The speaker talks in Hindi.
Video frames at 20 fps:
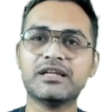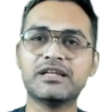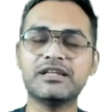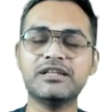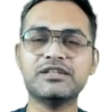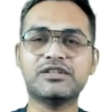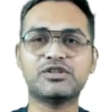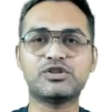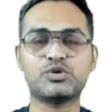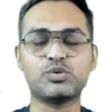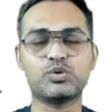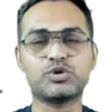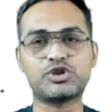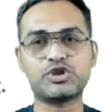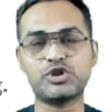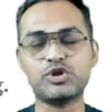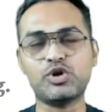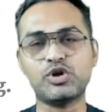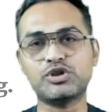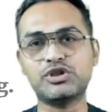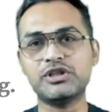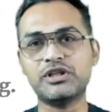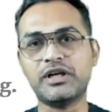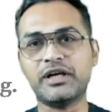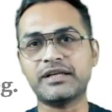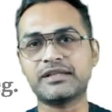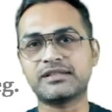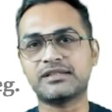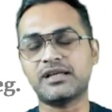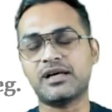कि सोशियोलॉजी
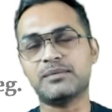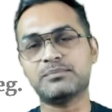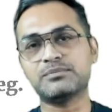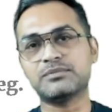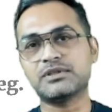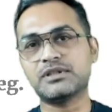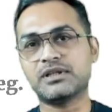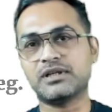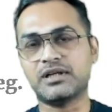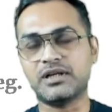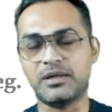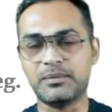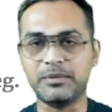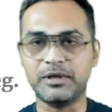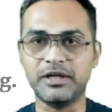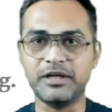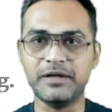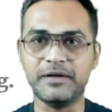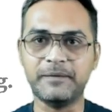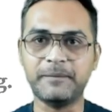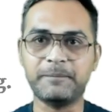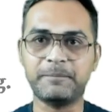का एग्जाम कब है